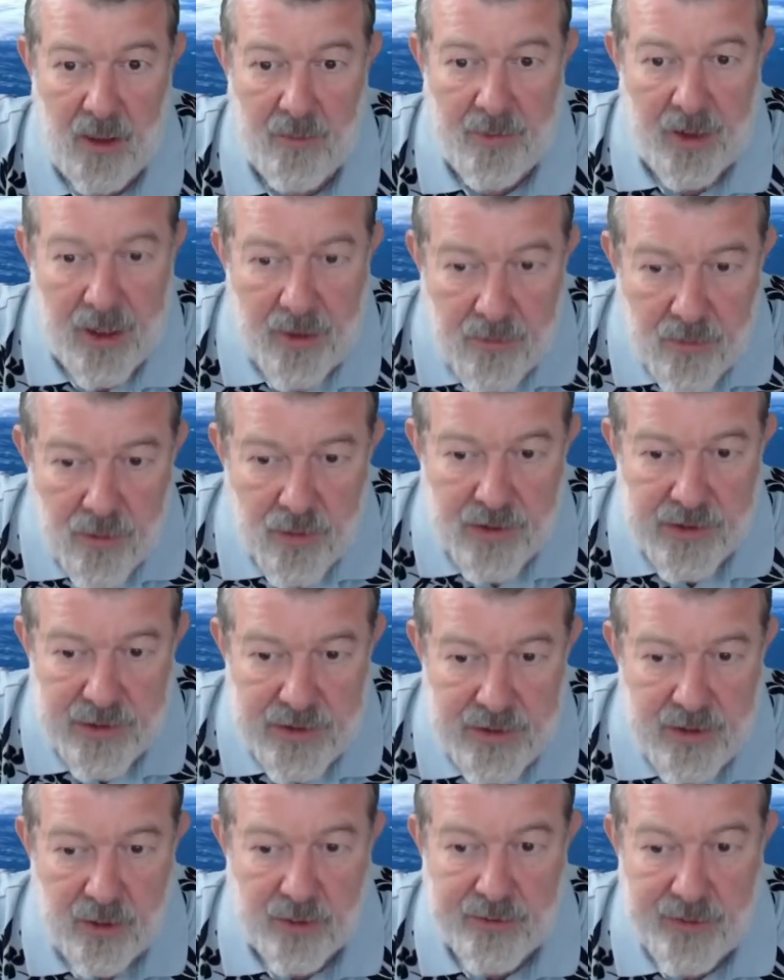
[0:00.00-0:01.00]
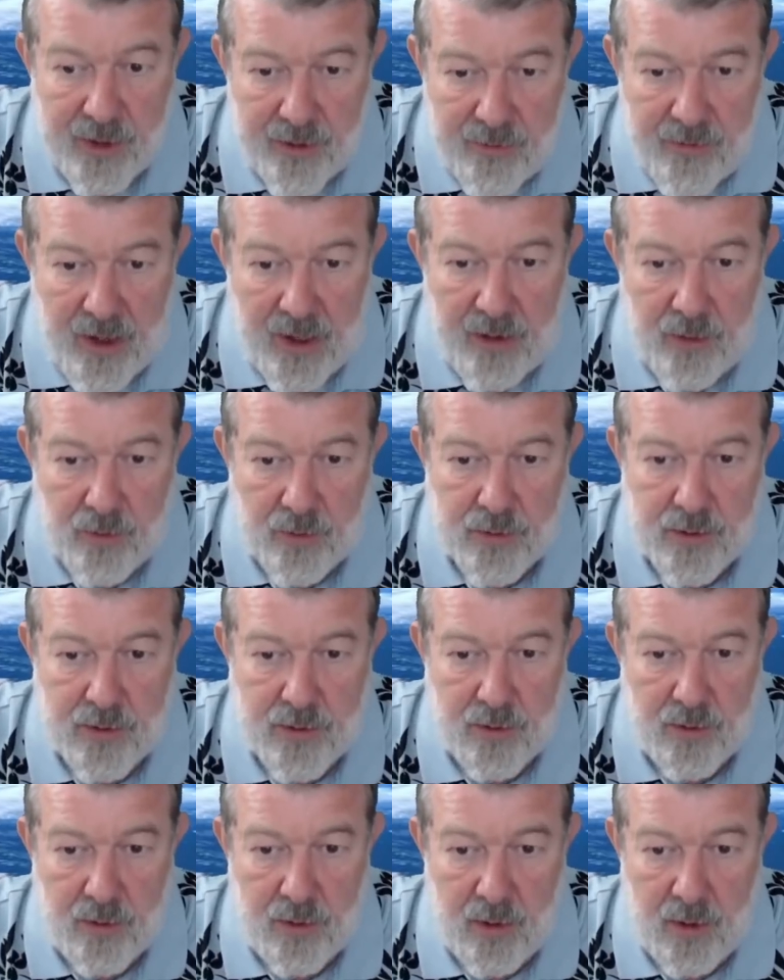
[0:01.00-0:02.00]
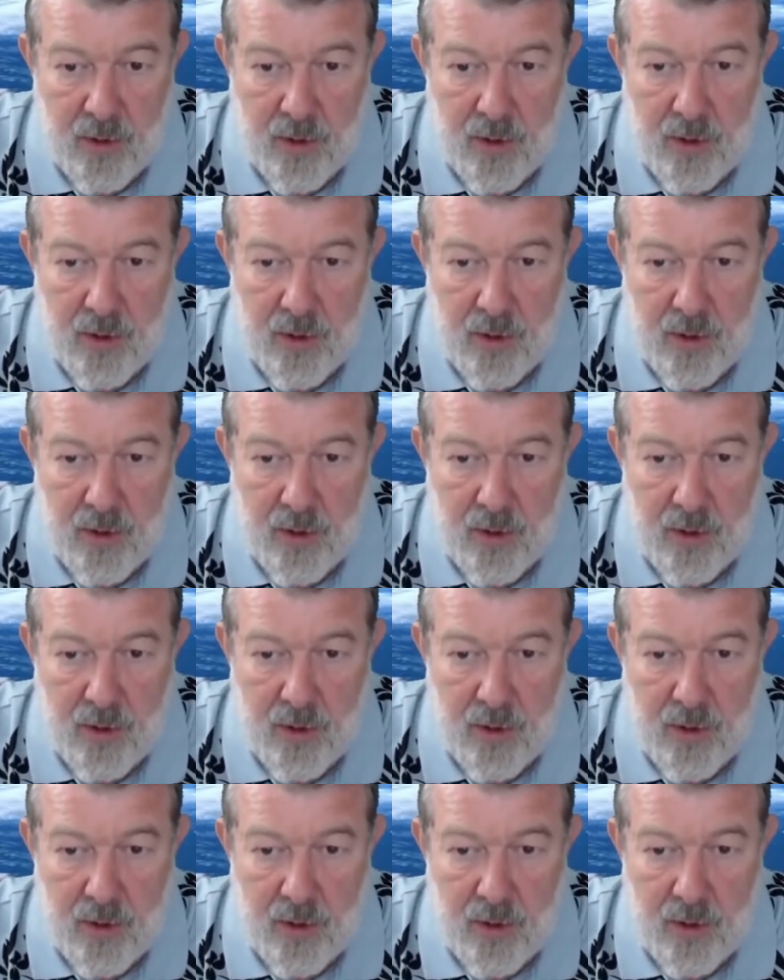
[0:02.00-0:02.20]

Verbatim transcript: Поэтому нужно делать революцию.